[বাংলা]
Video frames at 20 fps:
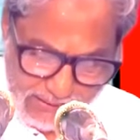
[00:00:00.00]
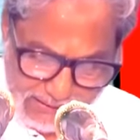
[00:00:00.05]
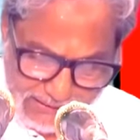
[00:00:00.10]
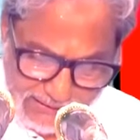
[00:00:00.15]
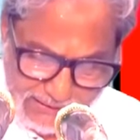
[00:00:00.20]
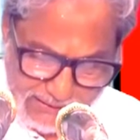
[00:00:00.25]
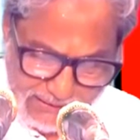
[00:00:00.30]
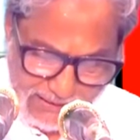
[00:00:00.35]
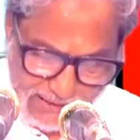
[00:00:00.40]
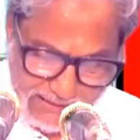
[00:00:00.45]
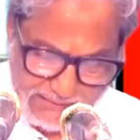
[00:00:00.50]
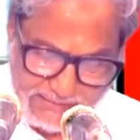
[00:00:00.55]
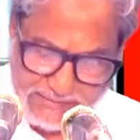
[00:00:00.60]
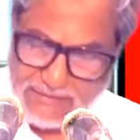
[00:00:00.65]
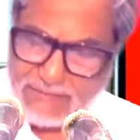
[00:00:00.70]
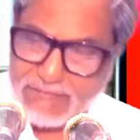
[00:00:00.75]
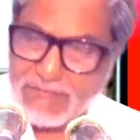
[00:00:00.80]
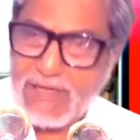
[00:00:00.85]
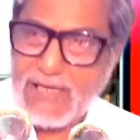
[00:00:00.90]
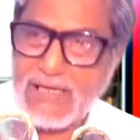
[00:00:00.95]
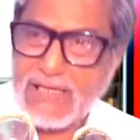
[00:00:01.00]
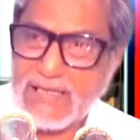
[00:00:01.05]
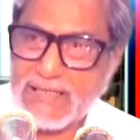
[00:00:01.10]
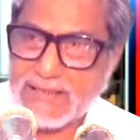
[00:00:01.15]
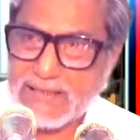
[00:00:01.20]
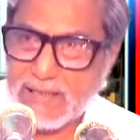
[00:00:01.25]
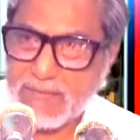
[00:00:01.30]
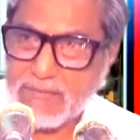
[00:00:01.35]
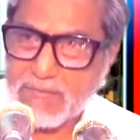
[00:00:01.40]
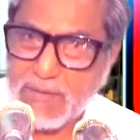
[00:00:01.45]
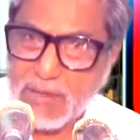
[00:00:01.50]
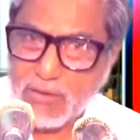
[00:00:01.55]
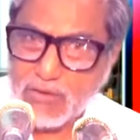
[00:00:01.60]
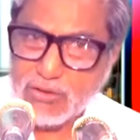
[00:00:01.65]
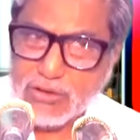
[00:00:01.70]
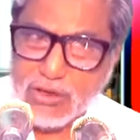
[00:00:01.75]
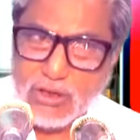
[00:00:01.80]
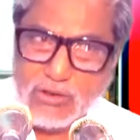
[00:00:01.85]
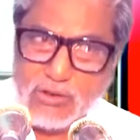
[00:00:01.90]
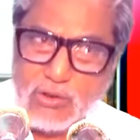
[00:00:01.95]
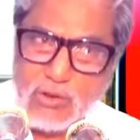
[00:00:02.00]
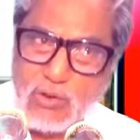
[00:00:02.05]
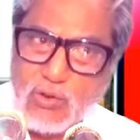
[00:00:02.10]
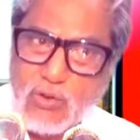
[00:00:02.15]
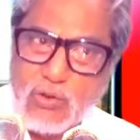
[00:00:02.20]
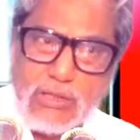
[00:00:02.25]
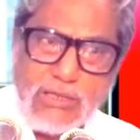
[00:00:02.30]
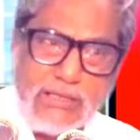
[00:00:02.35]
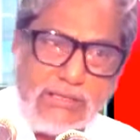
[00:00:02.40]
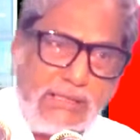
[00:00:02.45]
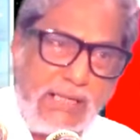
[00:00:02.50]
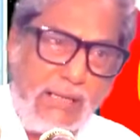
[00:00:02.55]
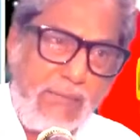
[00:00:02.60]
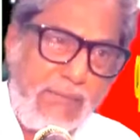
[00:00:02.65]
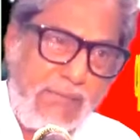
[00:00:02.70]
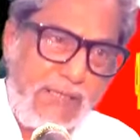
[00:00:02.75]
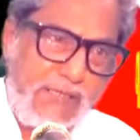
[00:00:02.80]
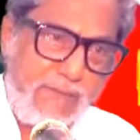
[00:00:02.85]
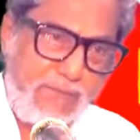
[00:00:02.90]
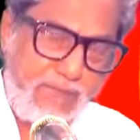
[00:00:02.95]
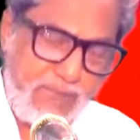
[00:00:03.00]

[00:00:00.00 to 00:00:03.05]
লিন নাসে ফিল কিতাব মানুষের জন্য কিতাবে